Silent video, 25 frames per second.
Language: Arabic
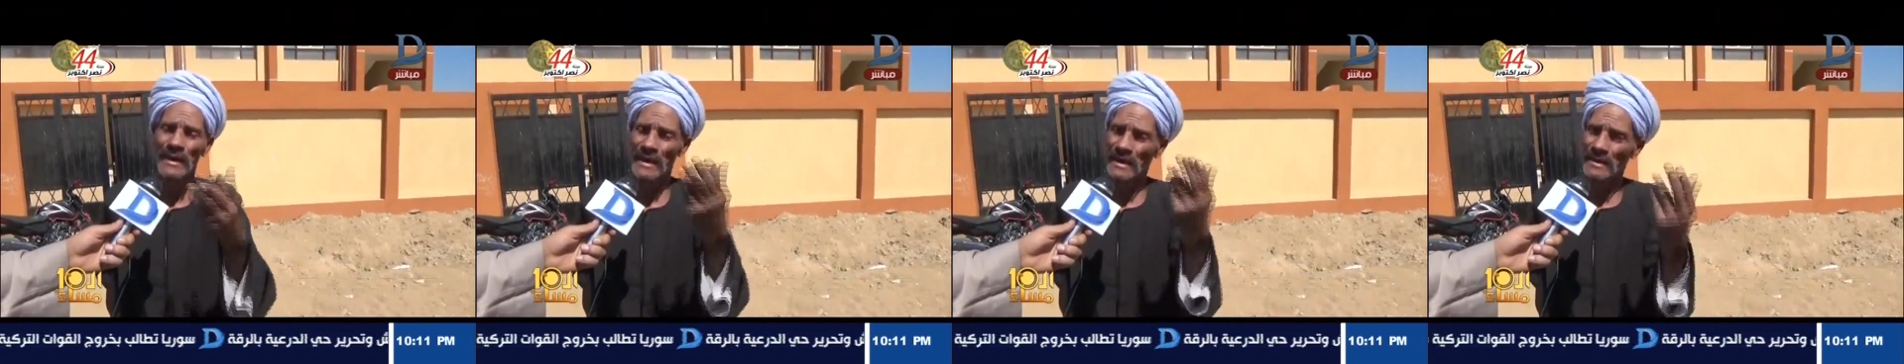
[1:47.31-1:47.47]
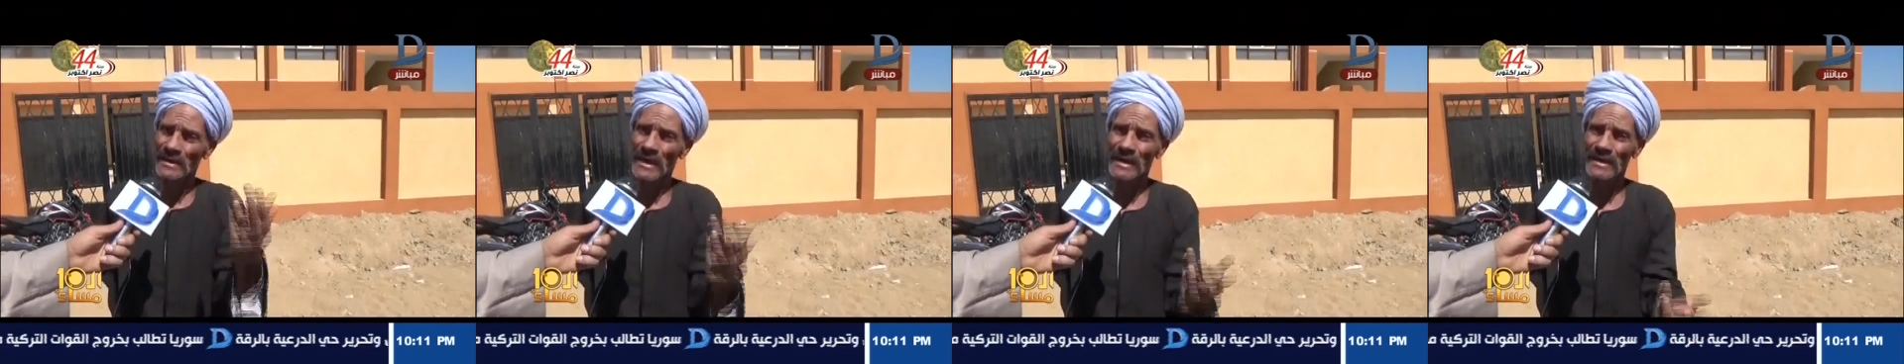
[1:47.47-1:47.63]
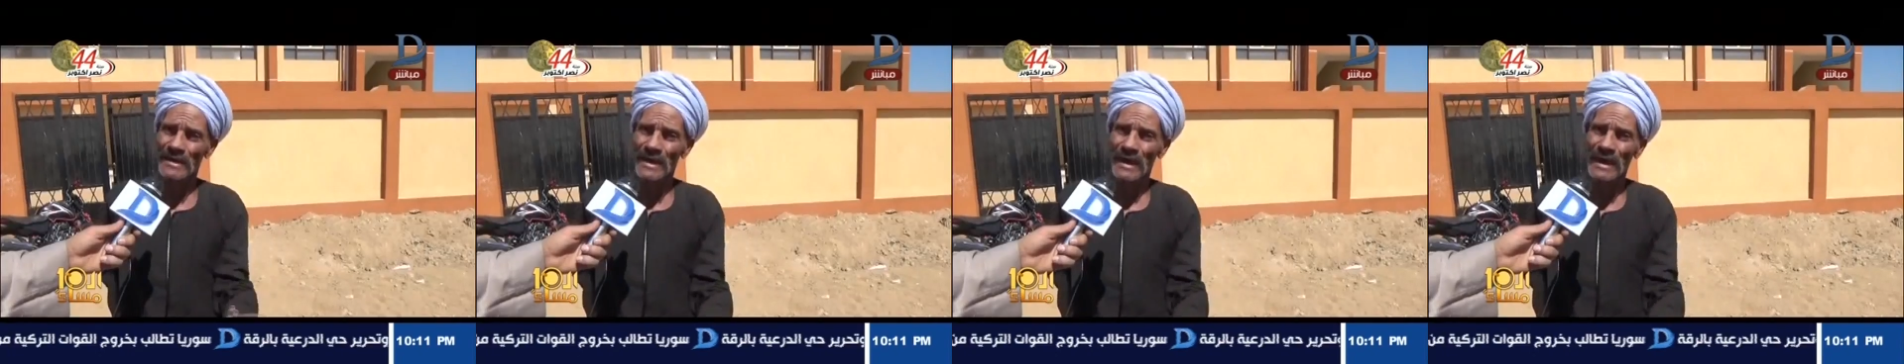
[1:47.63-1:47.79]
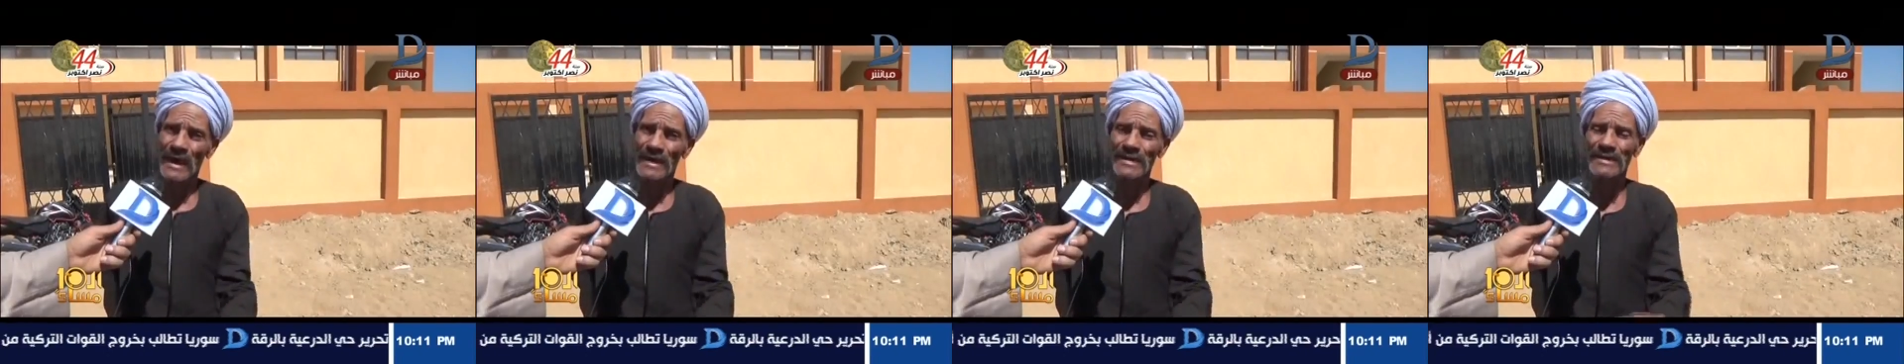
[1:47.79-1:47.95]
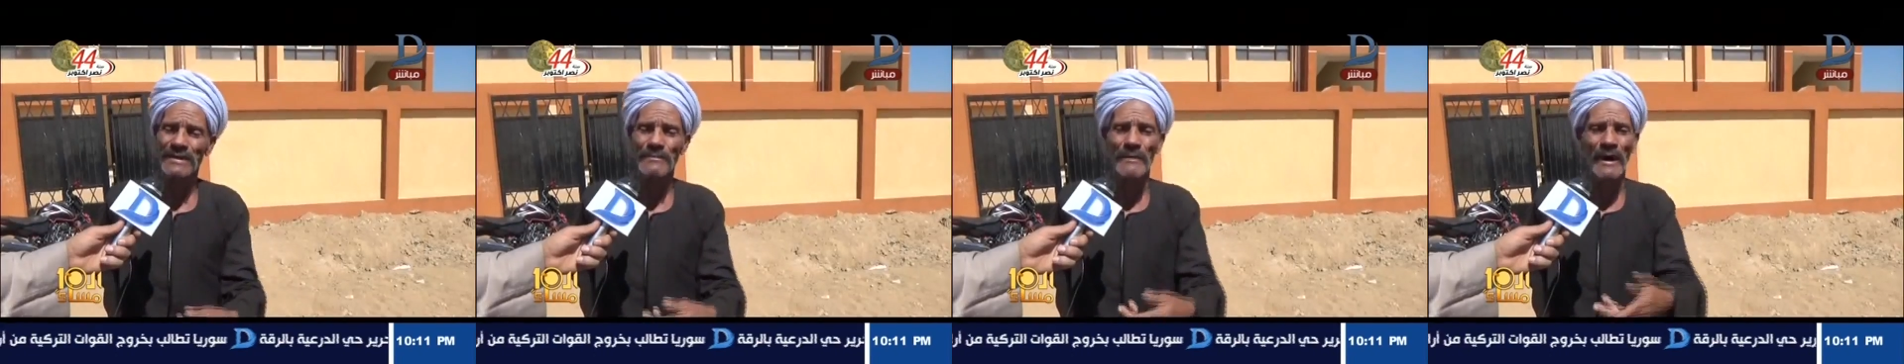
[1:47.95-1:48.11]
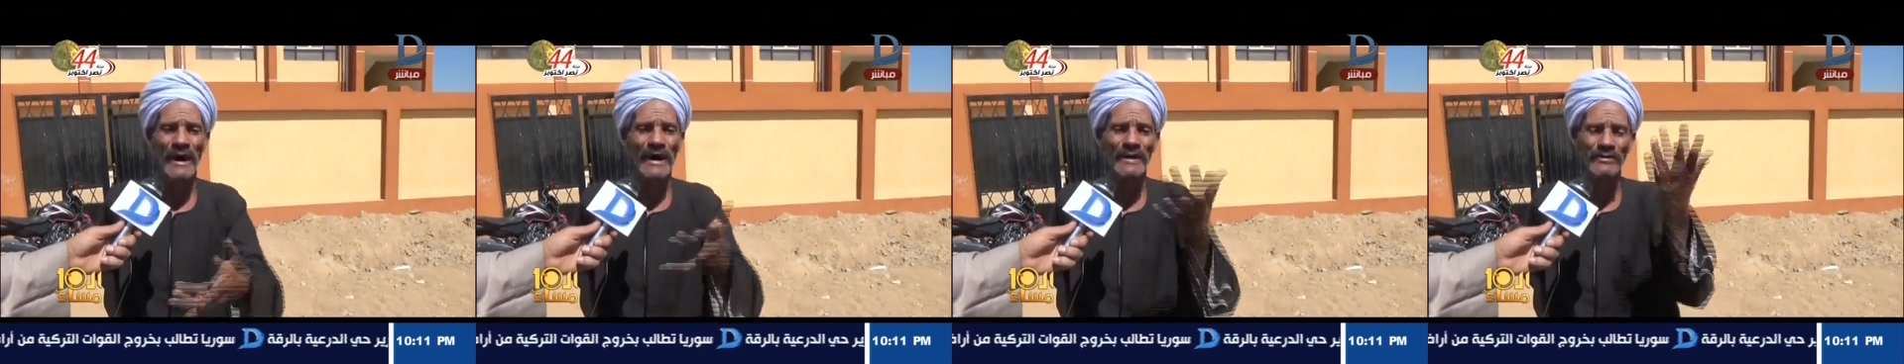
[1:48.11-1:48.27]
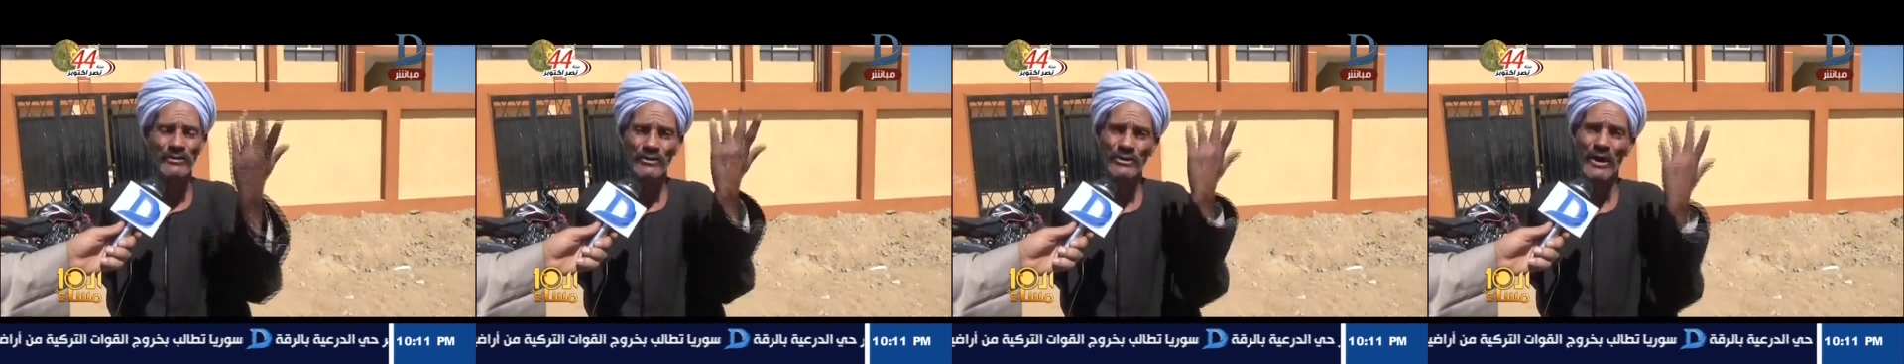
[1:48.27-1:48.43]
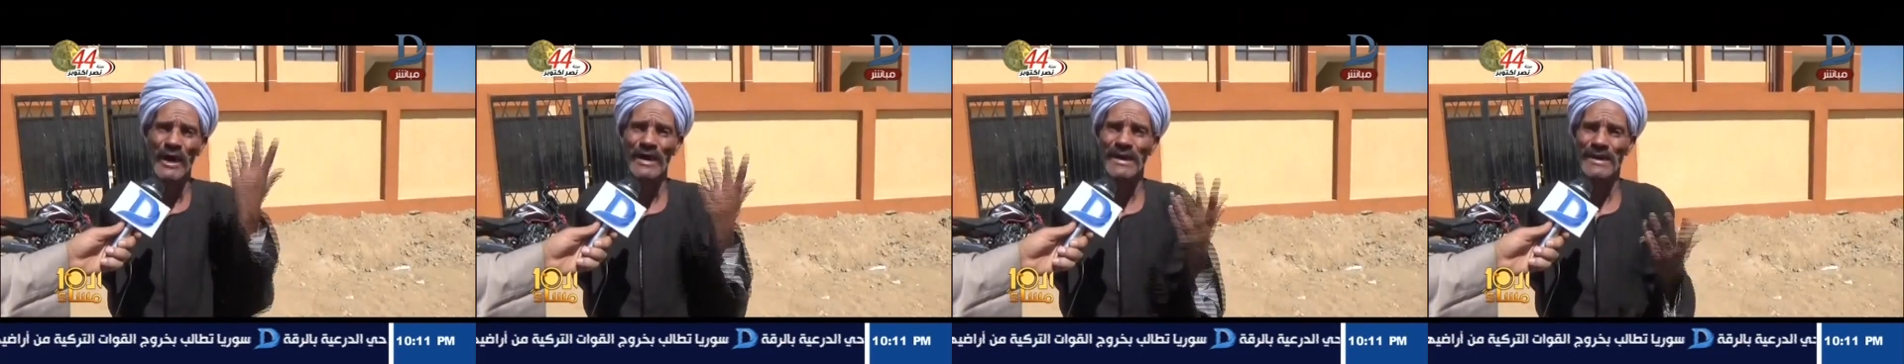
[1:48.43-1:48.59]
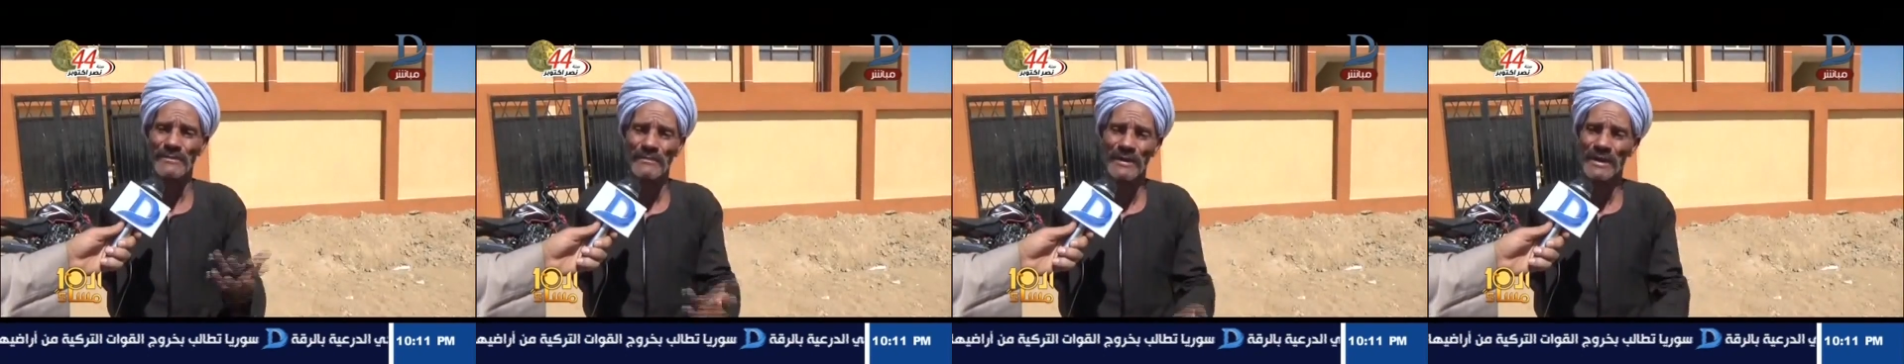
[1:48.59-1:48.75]
يا نهار اخذت ما
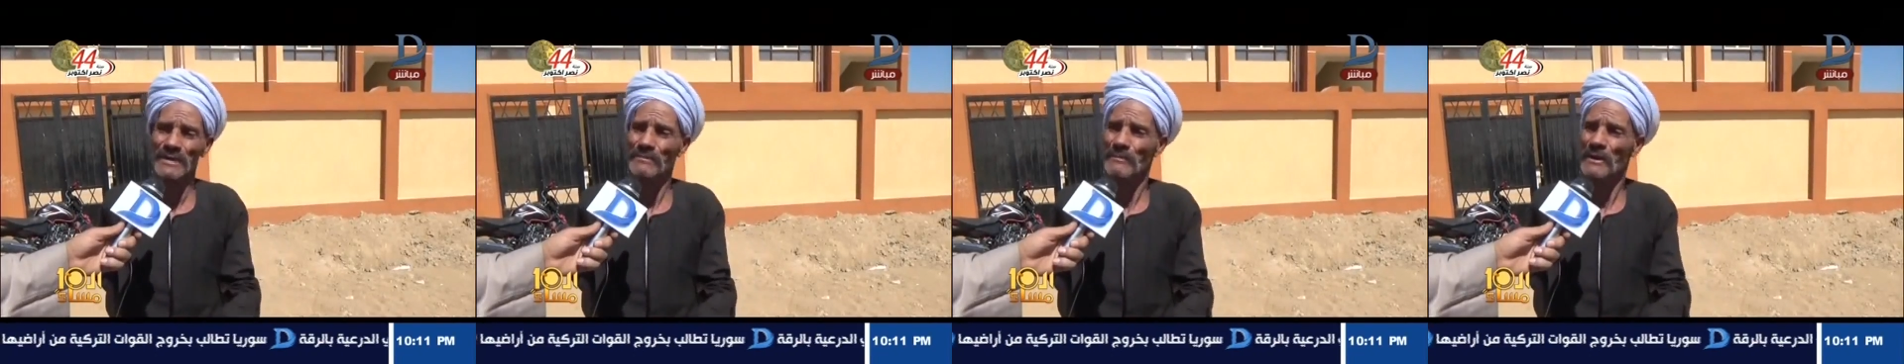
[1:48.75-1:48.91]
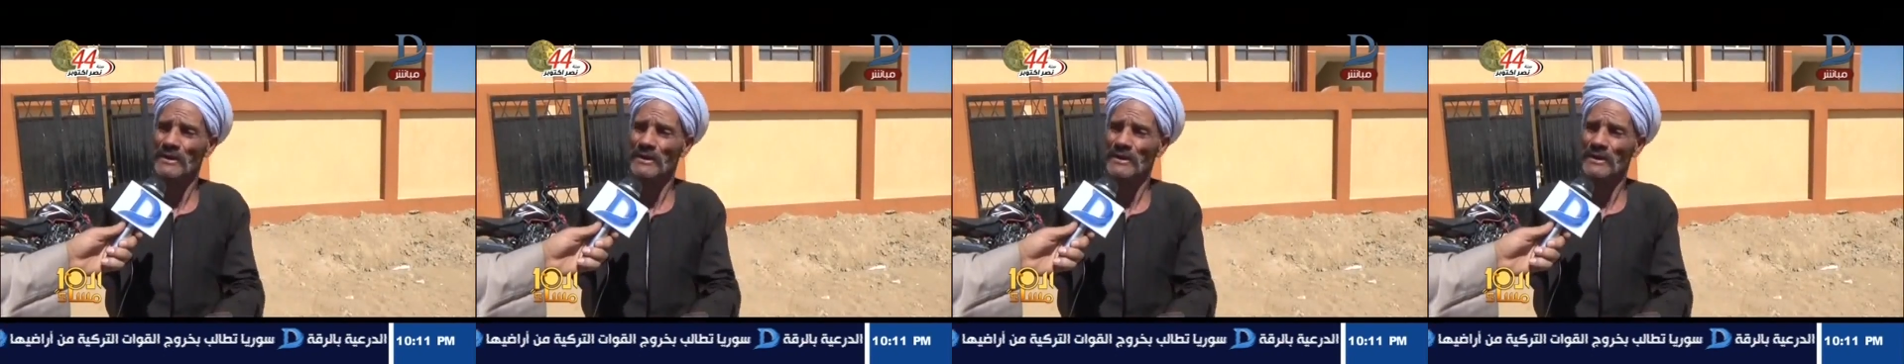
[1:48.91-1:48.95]
اخذتش حاجه ما